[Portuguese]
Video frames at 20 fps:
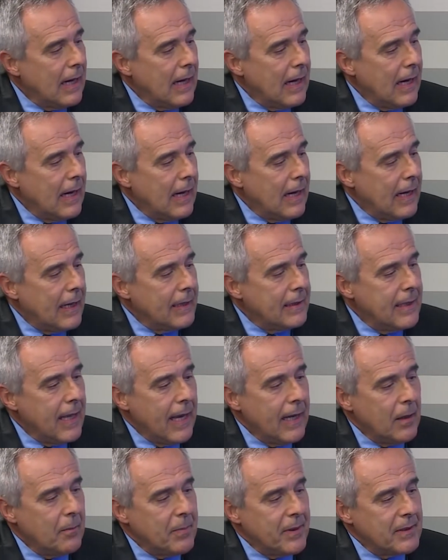a
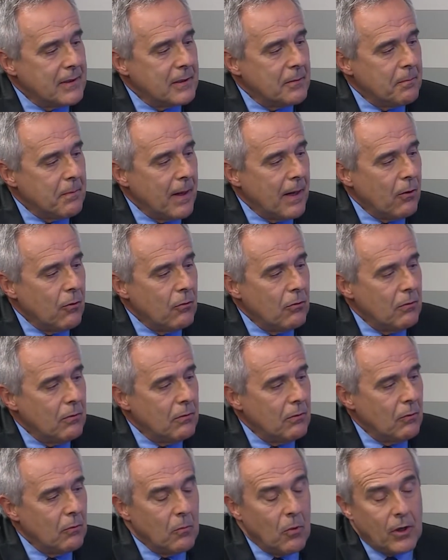ideia principal,
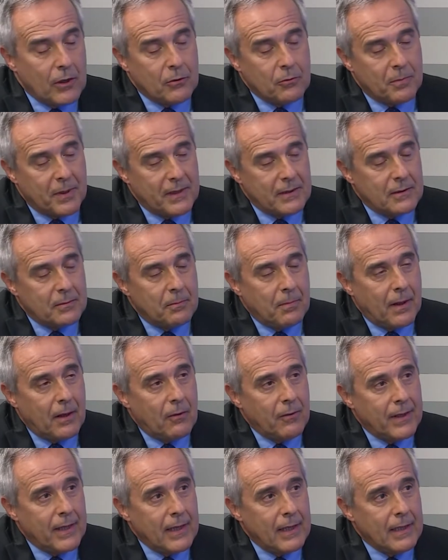o moto
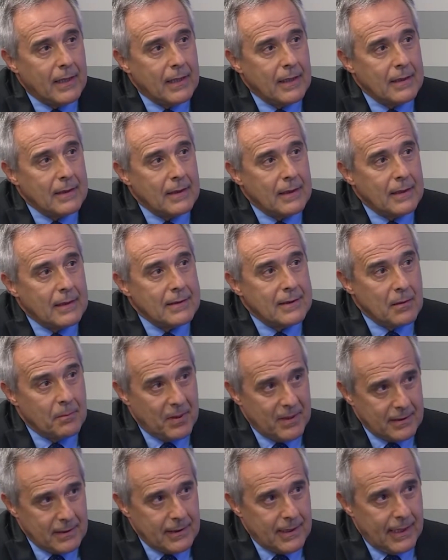principal é a
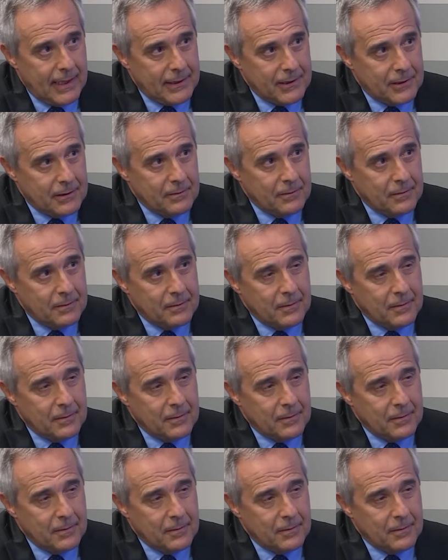simplicidade.